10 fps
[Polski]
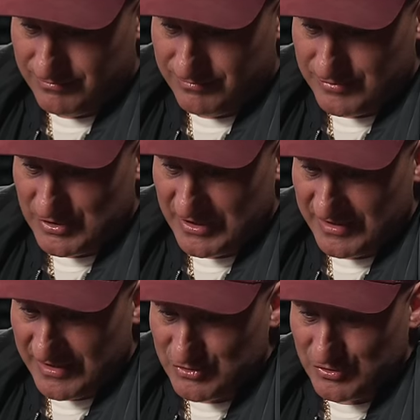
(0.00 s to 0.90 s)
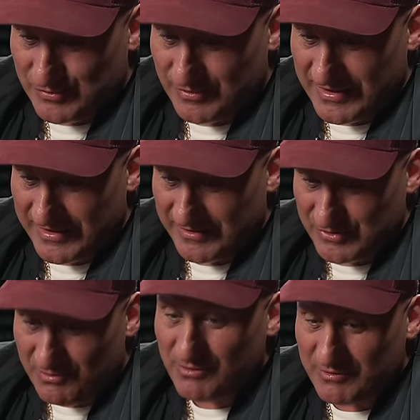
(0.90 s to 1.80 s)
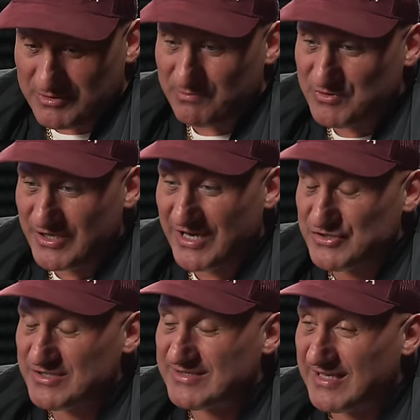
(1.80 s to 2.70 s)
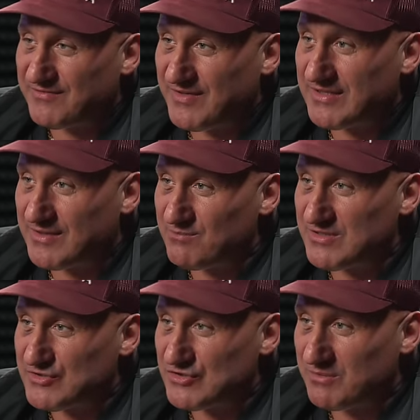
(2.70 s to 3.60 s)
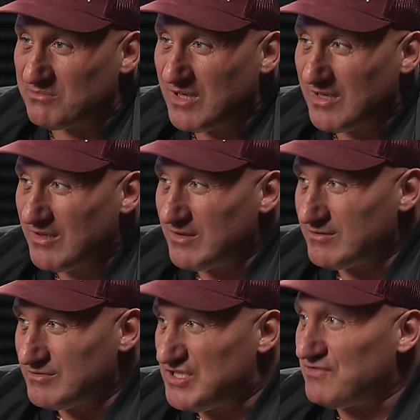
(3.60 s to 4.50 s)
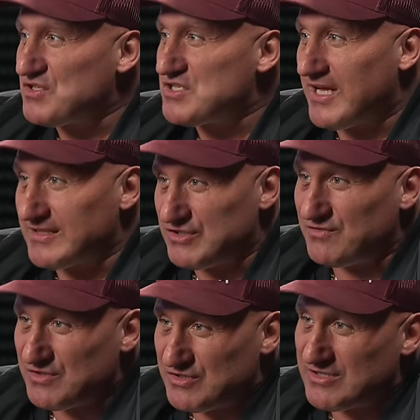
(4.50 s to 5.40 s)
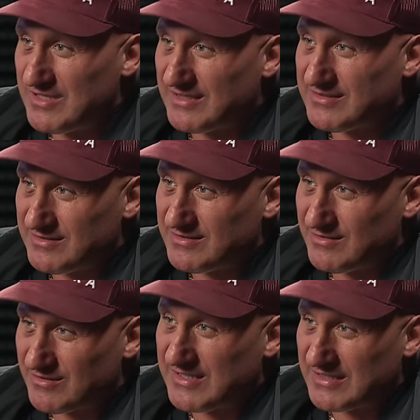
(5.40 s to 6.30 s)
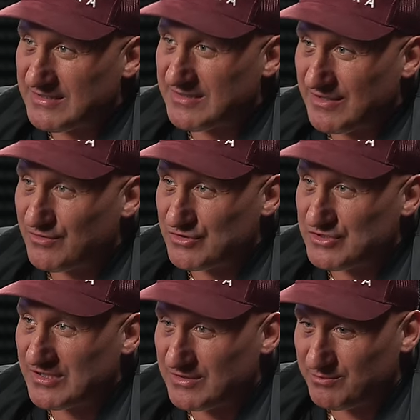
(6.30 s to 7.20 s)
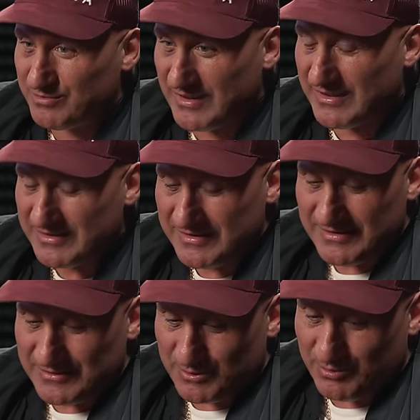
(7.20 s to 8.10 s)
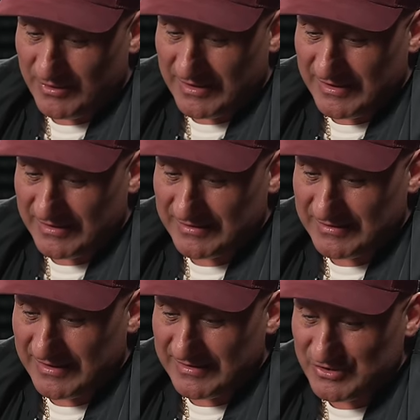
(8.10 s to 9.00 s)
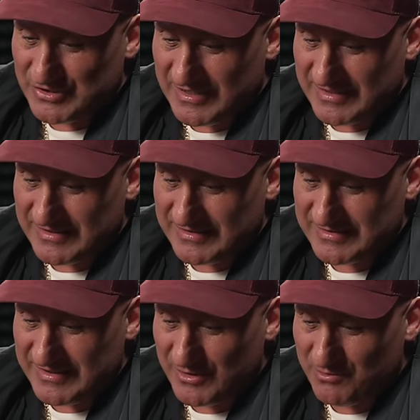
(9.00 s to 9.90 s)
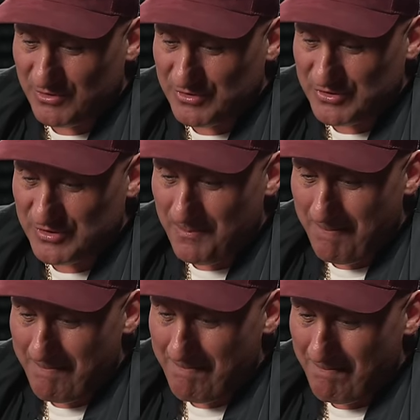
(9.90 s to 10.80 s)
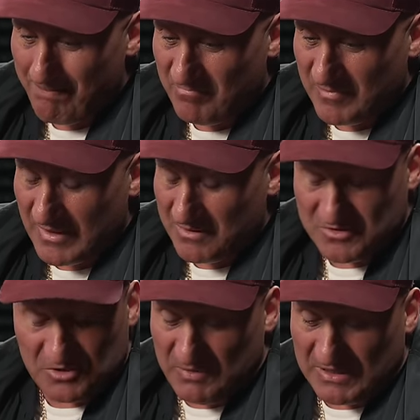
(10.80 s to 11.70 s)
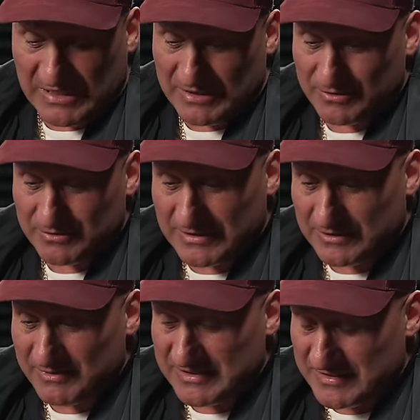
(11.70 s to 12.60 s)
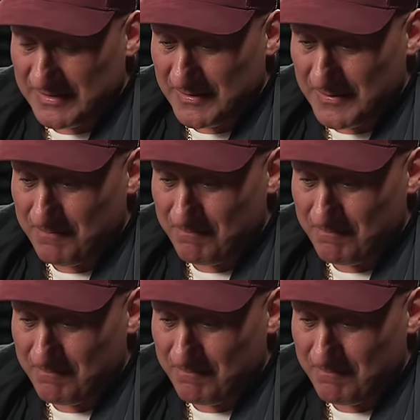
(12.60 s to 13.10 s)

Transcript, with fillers: że Jerzy Kulej, że mogłem się przyjaźnić z tak wielkim mistrzem. 9 lat, 9 lat y, ostatnich jego życia to była, to była ta nasza znajomość. Coś pięknego. No. Natomiast y,